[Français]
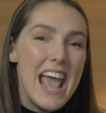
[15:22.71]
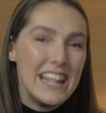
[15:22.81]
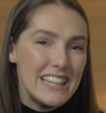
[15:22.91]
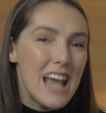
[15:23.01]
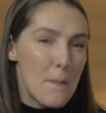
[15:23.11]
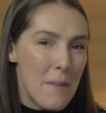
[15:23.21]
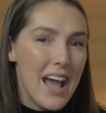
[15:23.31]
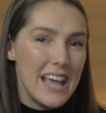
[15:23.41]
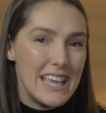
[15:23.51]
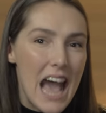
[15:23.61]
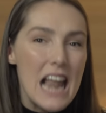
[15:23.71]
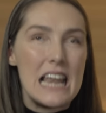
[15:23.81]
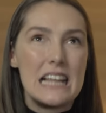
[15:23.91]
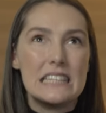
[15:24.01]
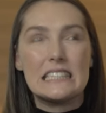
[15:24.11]
était à part
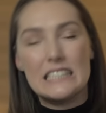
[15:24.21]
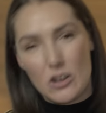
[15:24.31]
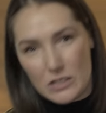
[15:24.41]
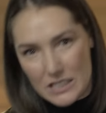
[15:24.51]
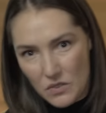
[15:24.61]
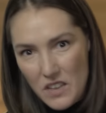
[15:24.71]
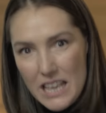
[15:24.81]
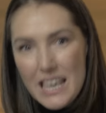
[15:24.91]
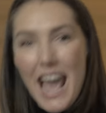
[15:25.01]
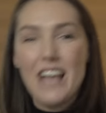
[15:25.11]
égale scientifique,